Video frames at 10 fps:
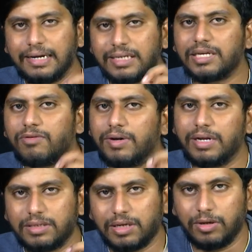
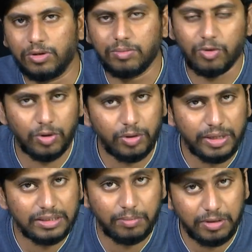டிஸ்அட்வான்டேஜாக இருக்கும்
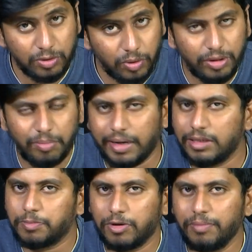உங்களுடைய சிபில் ஸ்கோரையும்
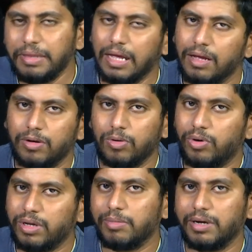மைனஸ் பண்ணும்
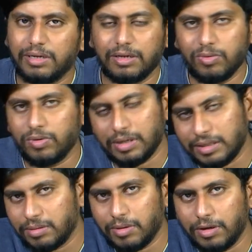லோனையும் எடுக்கிறது உங்களுக்கு
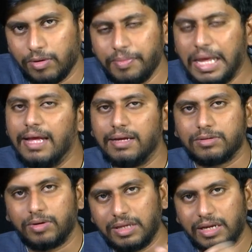கஷ்டமாக இருக்கும்
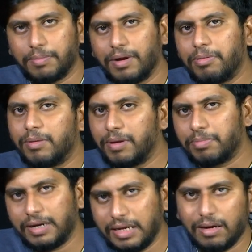ஸோ இது நீங்கள் ப்ராப்பராக பே
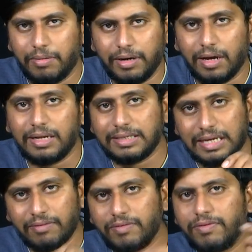பண்ணிட்டீங்க அப்படின்னா
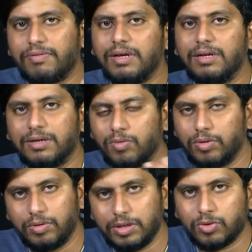செவன் ஃபிஃப்டி இருக்கிற
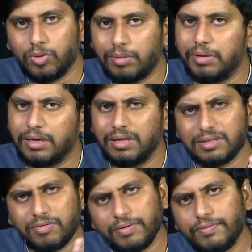உங்களுடைய ஸ்கோர் அப்படிங்கிறது
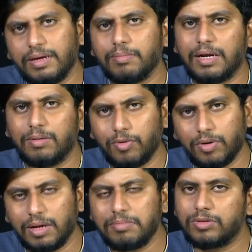செவன் ஃபிஃப்டிக்கு மேலே
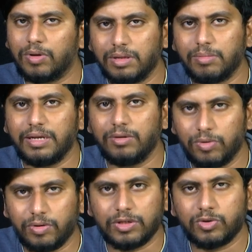போகலாம் ஸோ அந்த மாதிரி
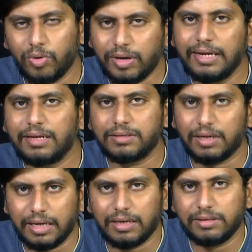உங்களுடைய ஸ்கோர் இன்க்ரீஸ்
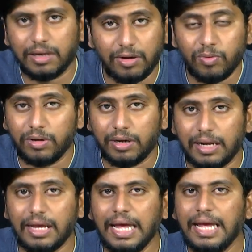ஆக இன்க்ரீஸ் ஆக உங்களுக்கான